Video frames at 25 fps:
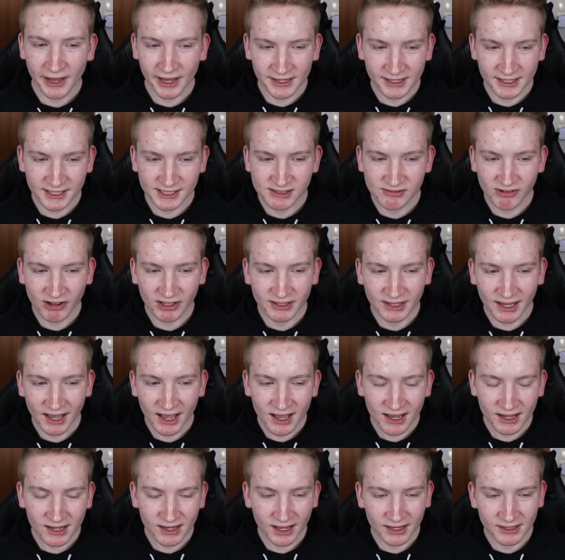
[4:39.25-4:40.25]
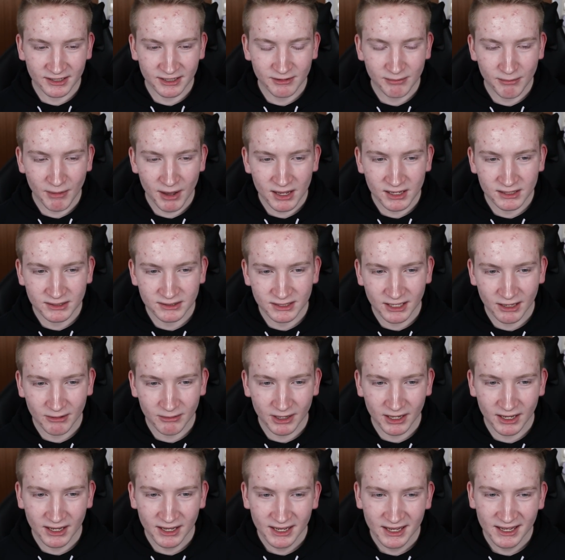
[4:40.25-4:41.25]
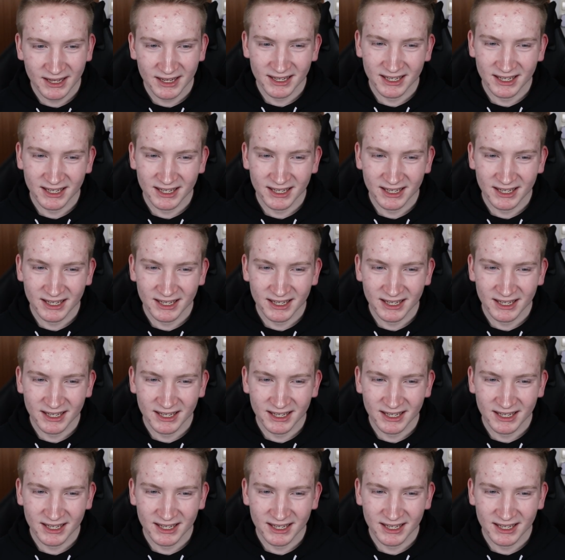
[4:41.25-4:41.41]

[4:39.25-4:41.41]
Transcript: hätte ich zwar da, kann ich machen, aber